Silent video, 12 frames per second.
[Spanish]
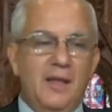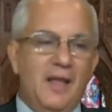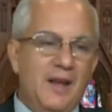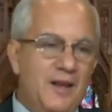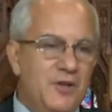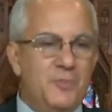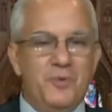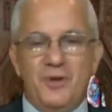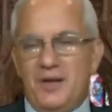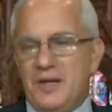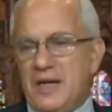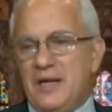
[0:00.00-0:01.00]
el rey no puede
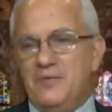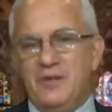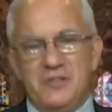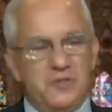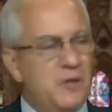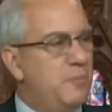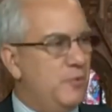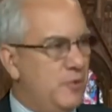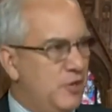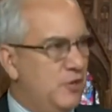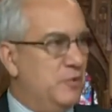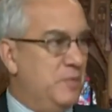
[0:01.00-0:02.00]
reinar en una ciudad
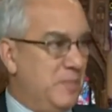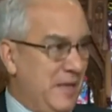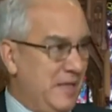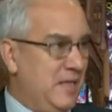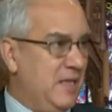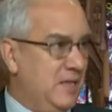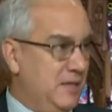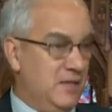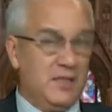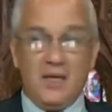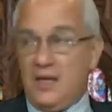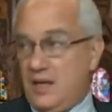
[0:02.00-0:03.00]
pobre como Madrid.
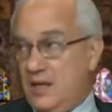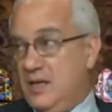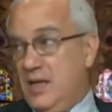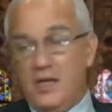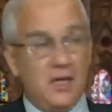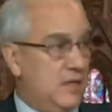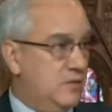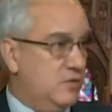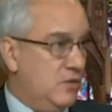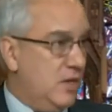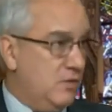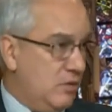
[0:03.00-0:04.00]
Tendría que reinar en la
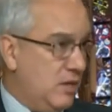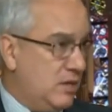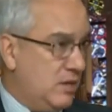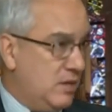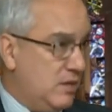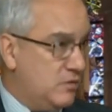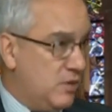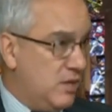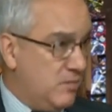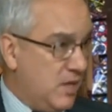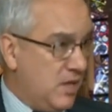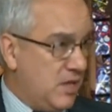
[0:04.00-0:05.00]
ciudad nuestra, en la Ciudad
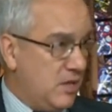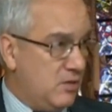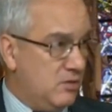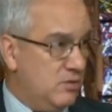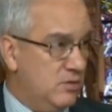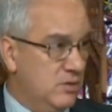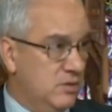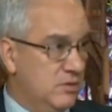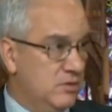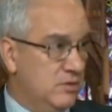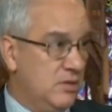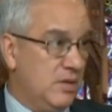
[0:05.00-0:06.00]
de México,
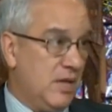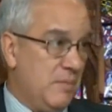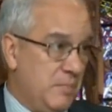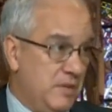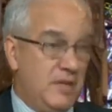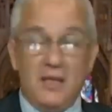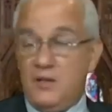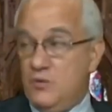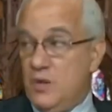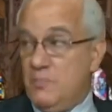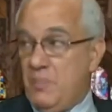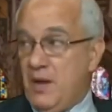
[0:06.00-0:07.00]
capital de
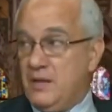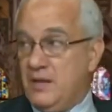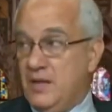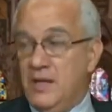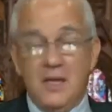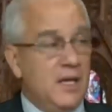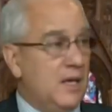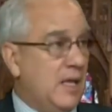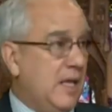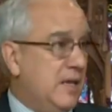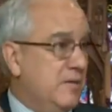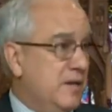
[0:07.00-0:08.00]
Nueva España.
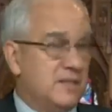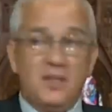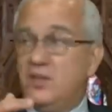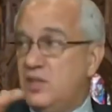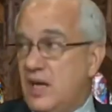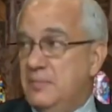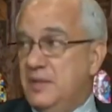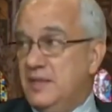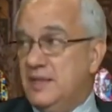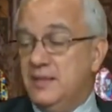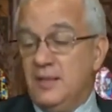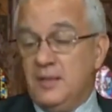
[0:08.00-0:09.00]
Cada vez que iban a hacer
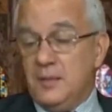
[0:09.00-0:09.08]
trámites,